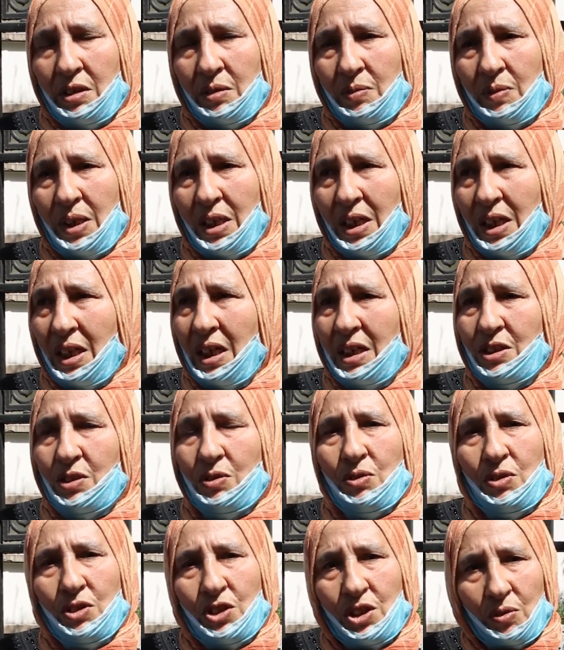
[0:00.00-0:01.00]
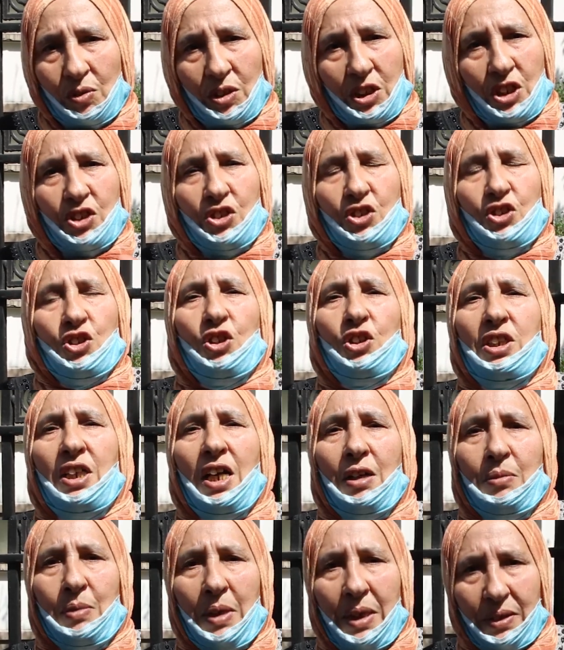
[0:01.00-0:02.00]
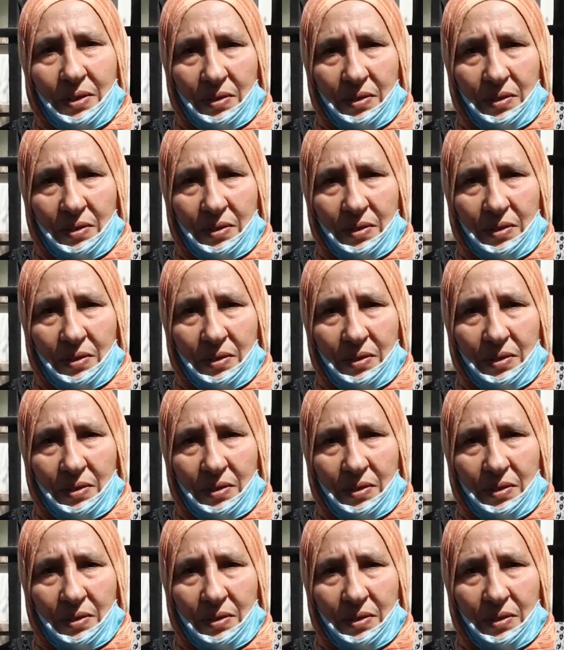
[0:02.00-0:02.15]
ما كيخلصونيش ولدي ست شهور دابا